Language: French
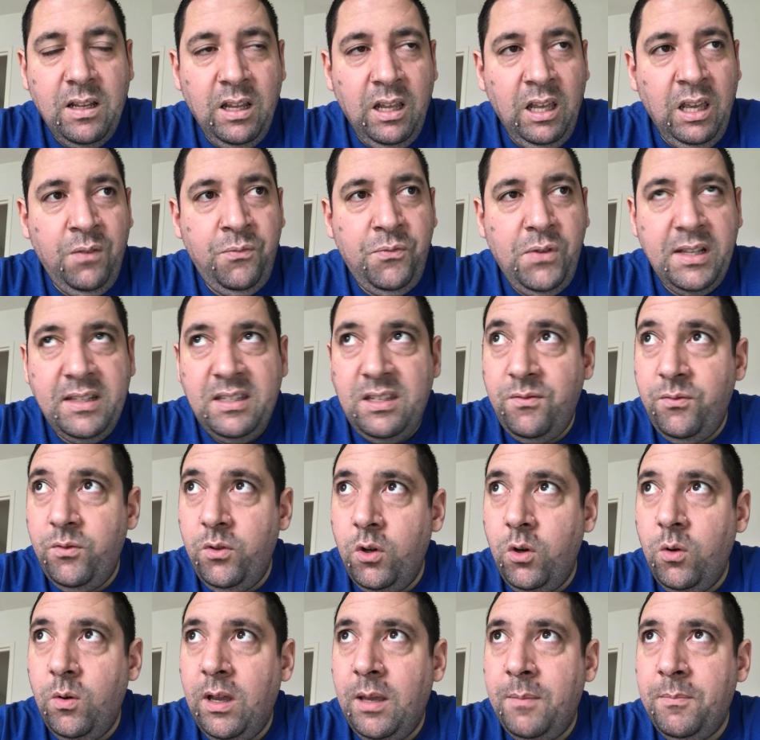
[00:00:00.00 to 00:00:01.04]
Effectif de
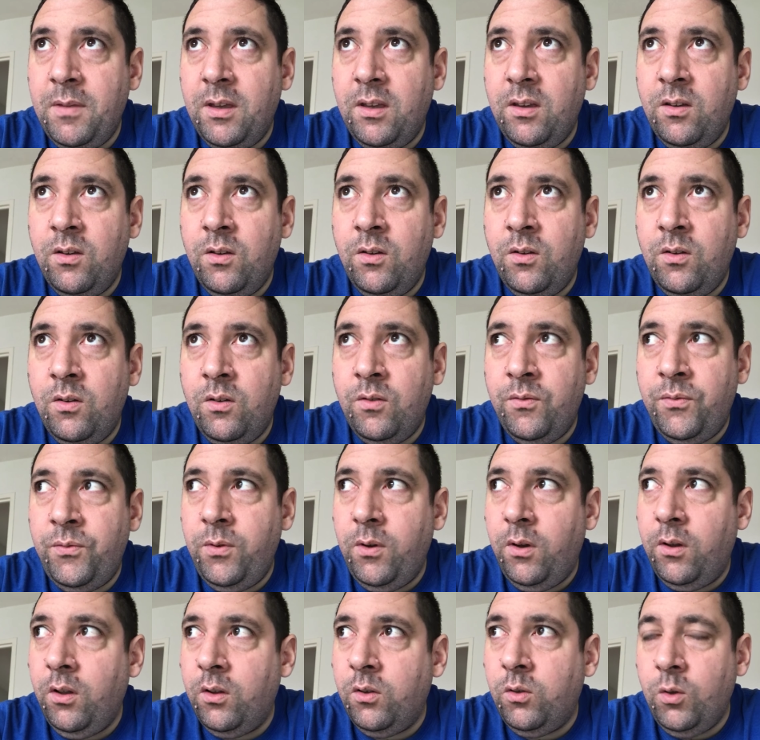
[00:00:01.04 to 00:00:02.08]
l'OM, euh,
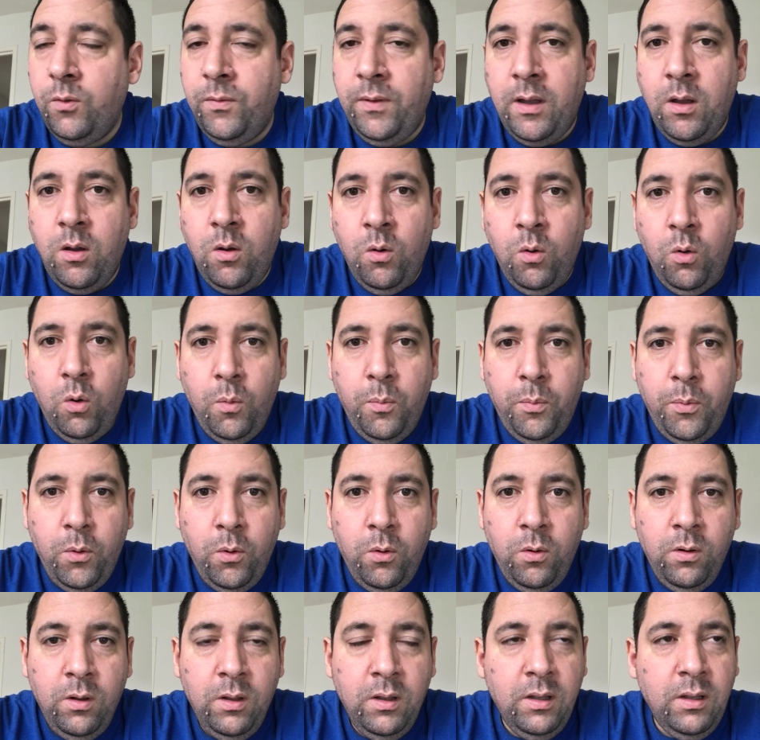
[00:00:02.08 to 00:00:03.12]
Florian Thauvin au
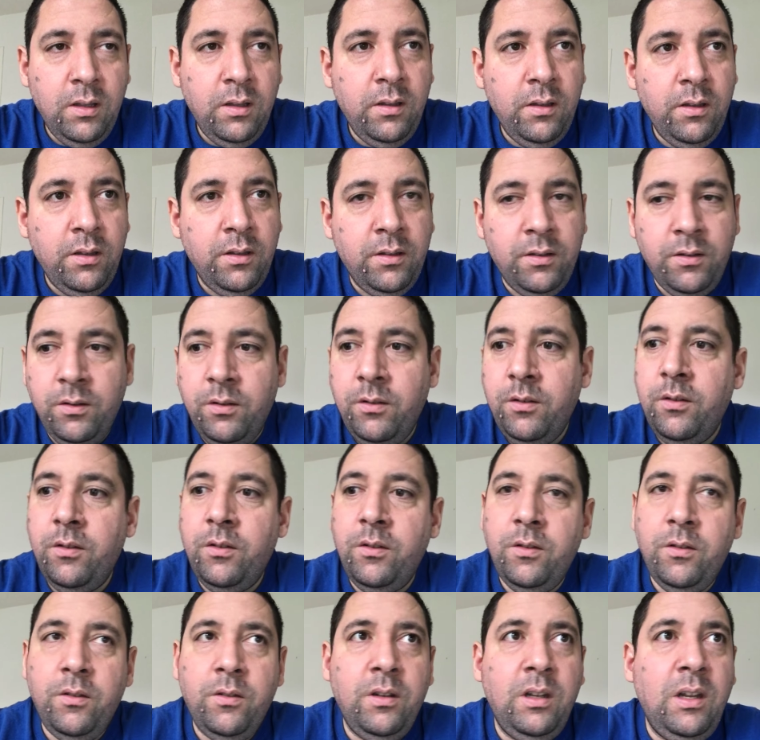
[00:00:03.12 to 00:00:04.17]
repos.
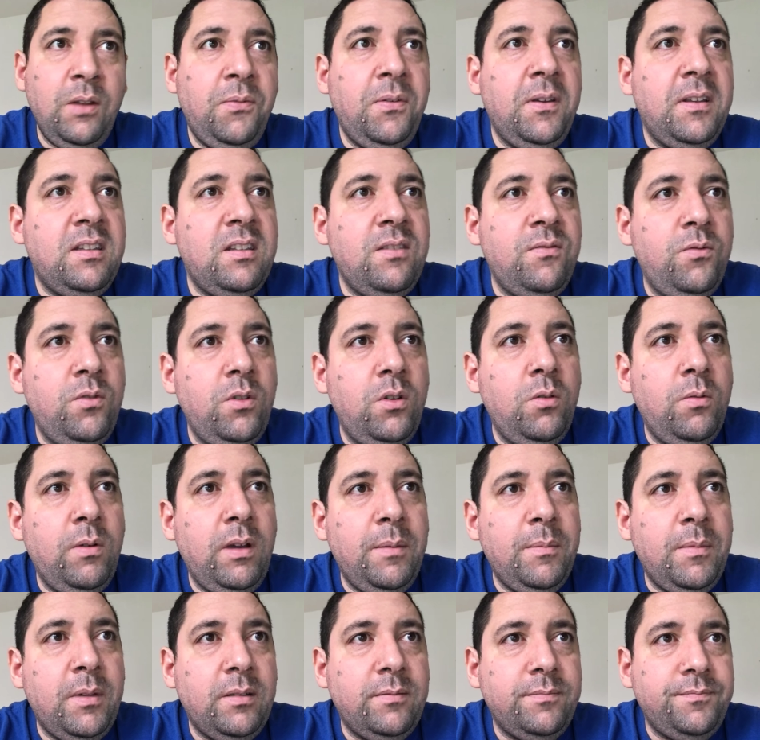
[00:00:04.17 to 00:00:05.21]
Euh, l'effectif de
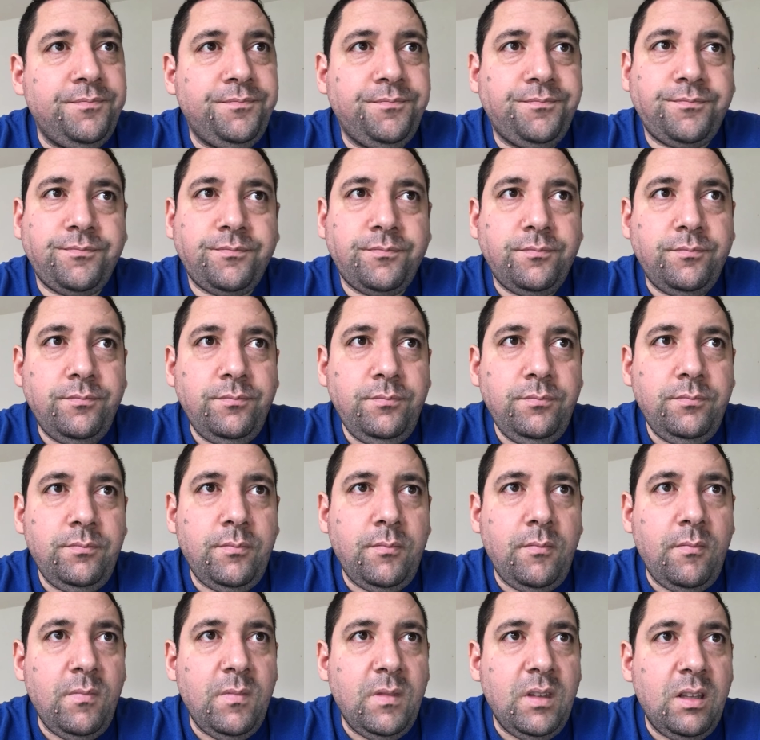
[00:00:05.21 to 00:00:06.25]
l'OM,
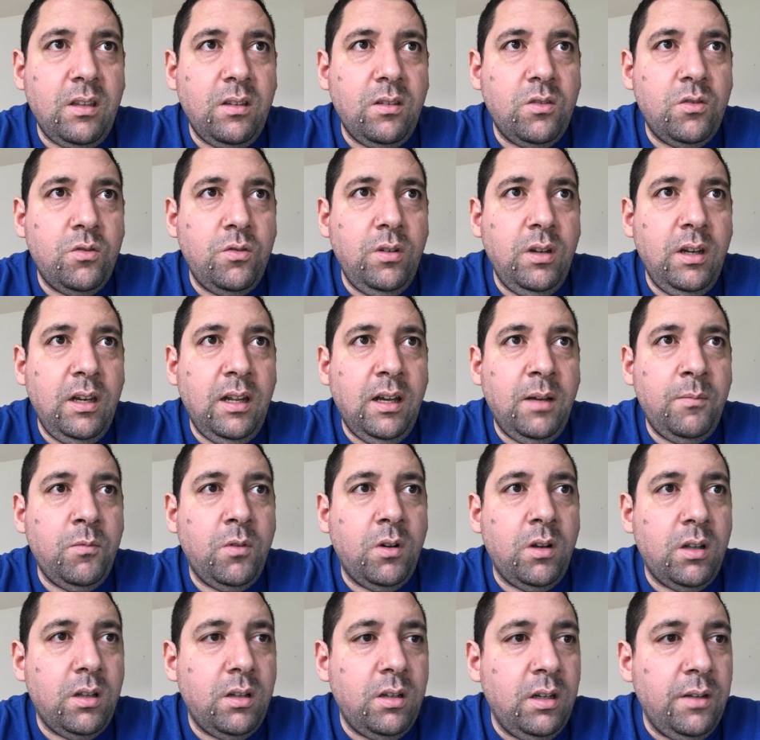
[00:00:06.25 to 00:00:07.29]
je l'ai là
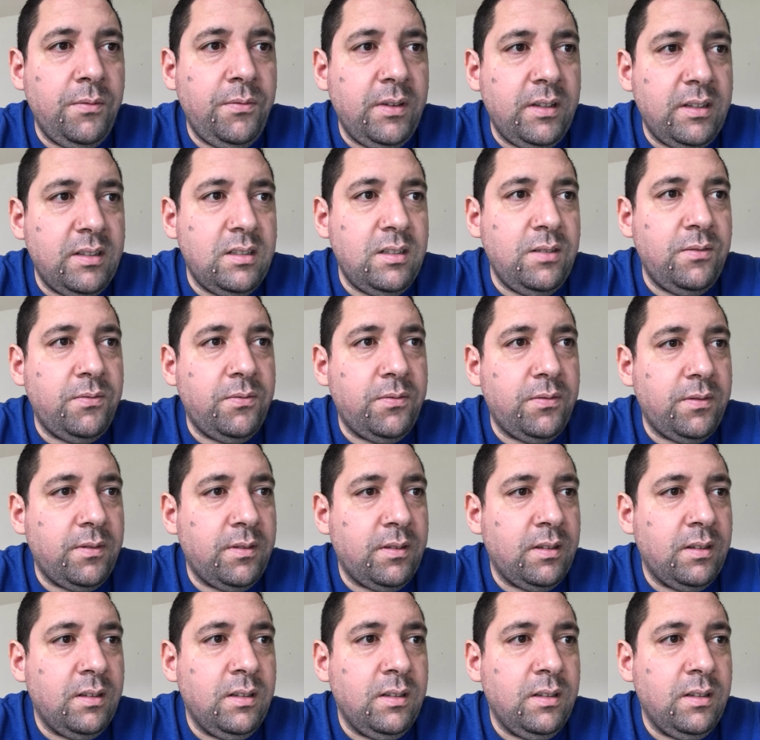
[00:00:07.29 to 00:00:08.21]
moi, l'effectif.